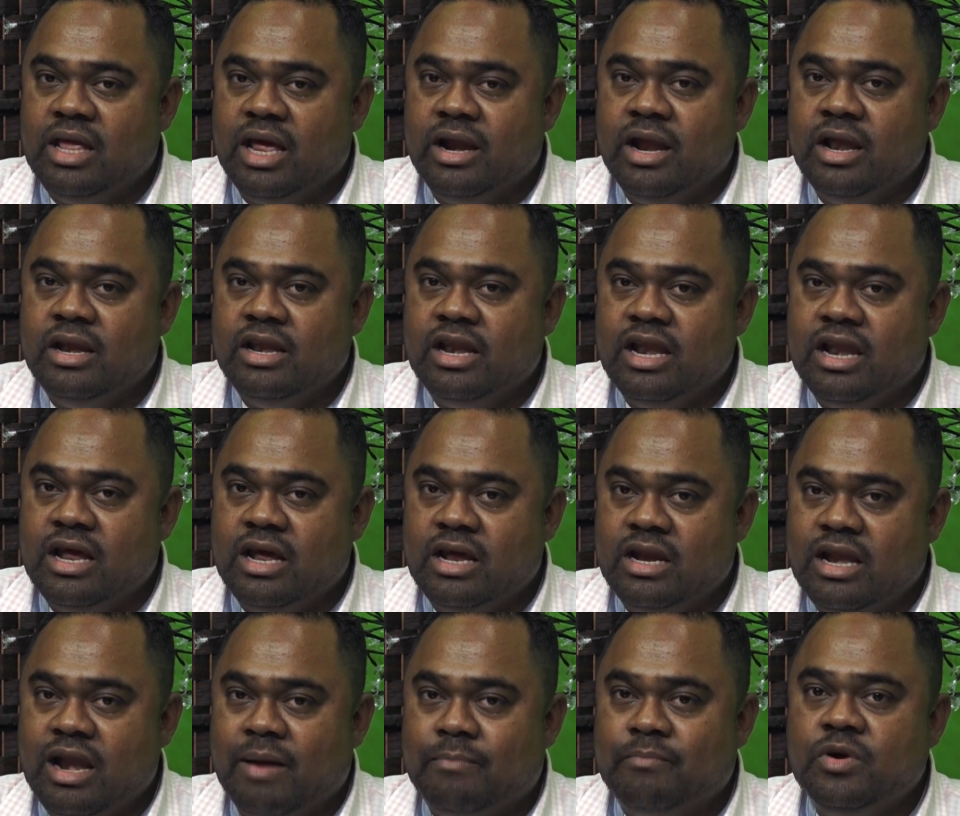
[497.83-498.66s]
gia đình à,
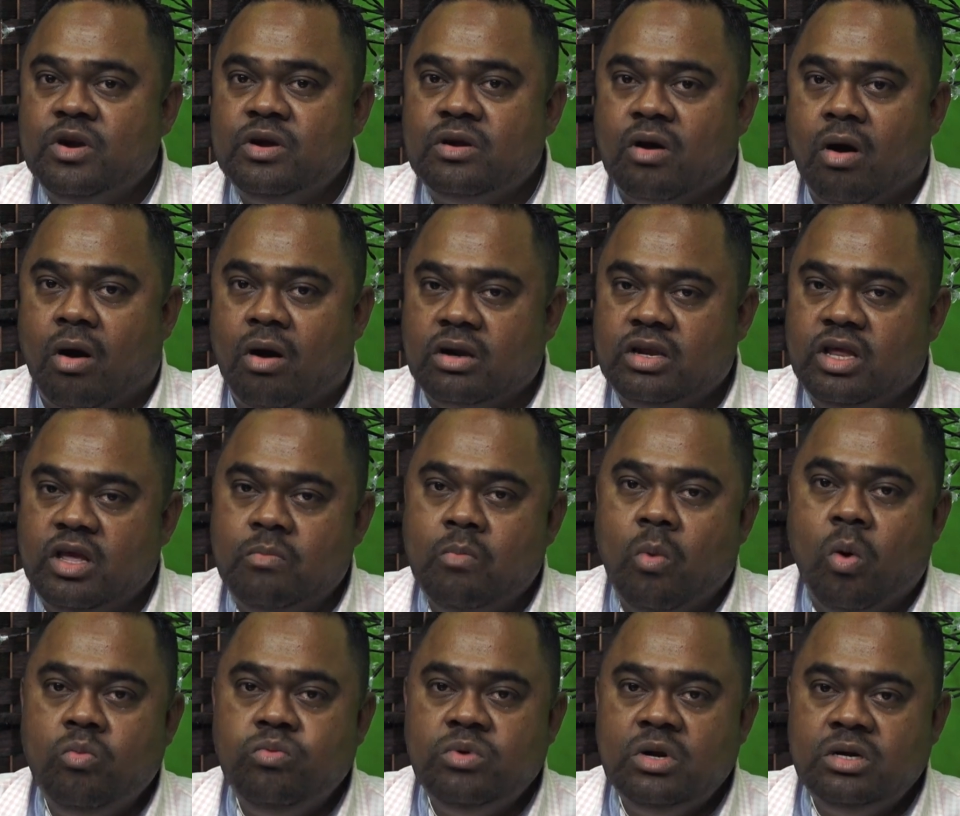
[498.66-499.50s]
năm đứa con thì
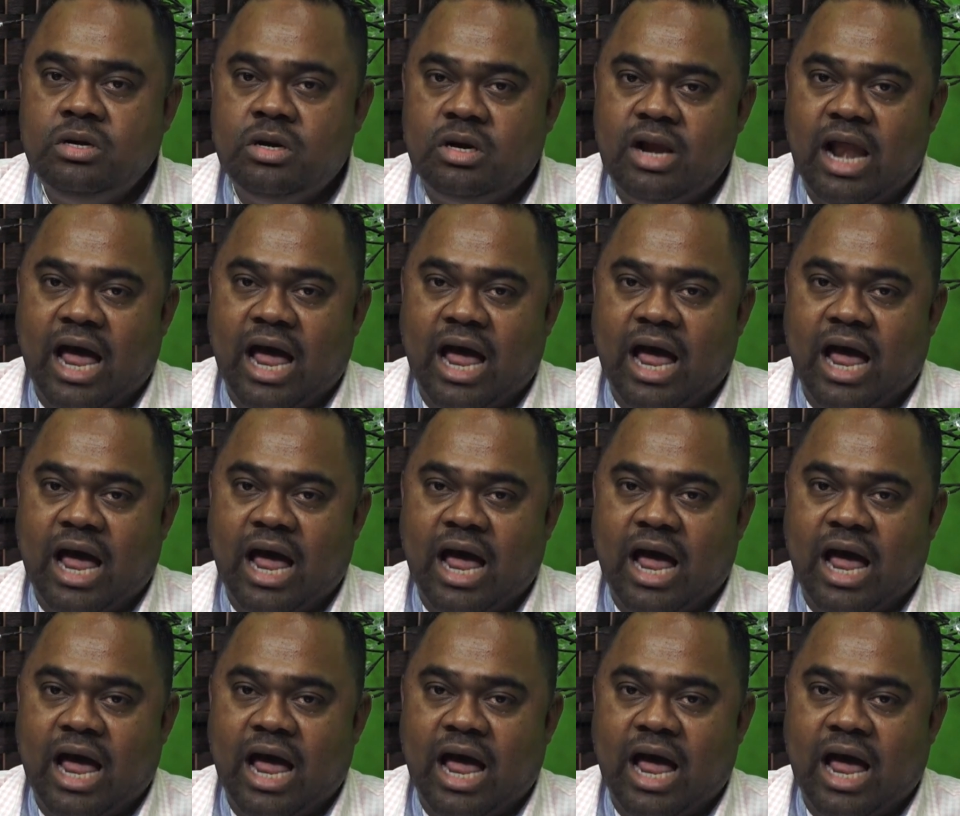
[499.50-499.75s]
bốn đứa